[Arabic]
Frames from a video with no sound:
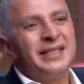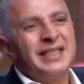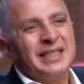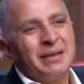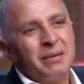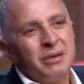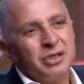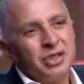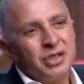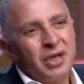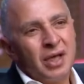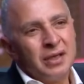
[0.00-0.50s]
ما
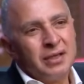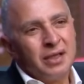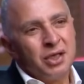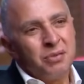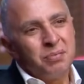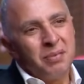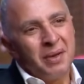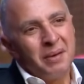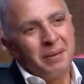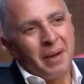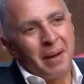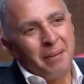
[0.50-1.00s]
اشتغلتش
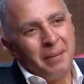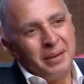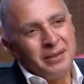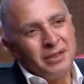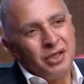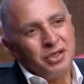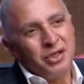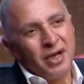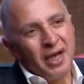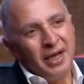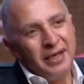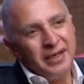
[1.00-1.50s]
ما
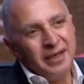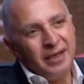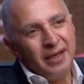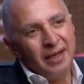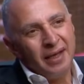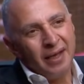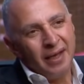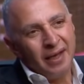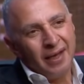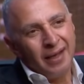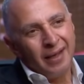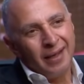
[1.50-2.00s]
عملتش
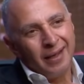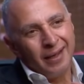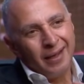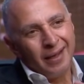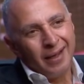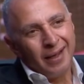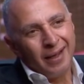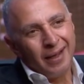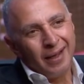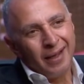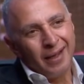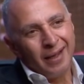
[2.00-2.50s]
اي آه،
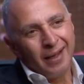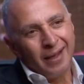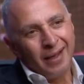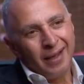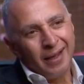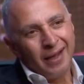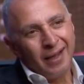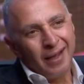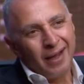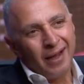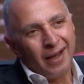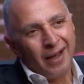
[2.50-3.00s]

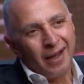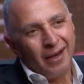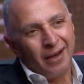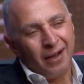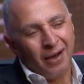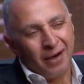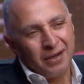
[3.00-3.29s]
على ارض